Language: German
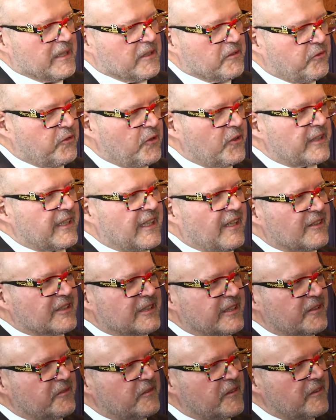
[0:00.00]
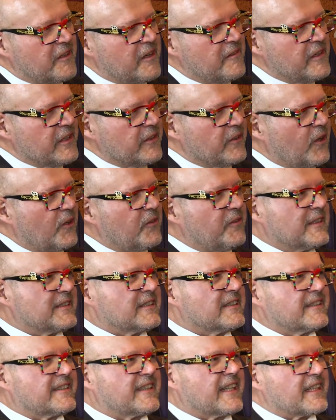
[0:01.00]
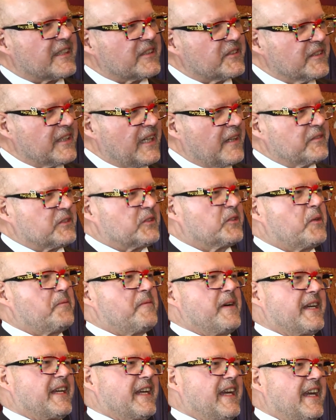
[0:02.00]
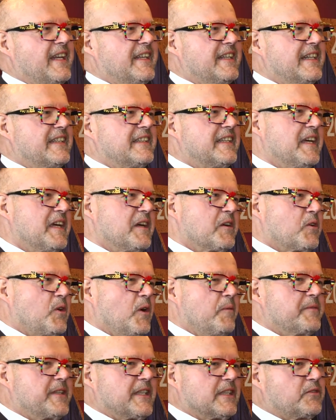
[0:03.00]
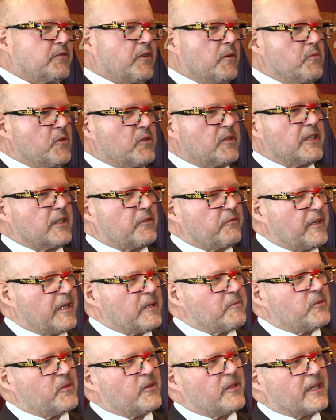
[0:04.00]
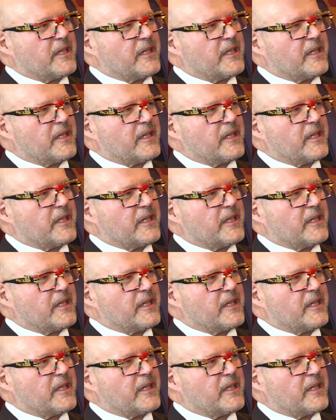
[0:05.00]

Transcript: vor der Auslieferung haben wir noch was entdeckt und haben es nochmal geändert. Kommt jetzt vermutlich Februar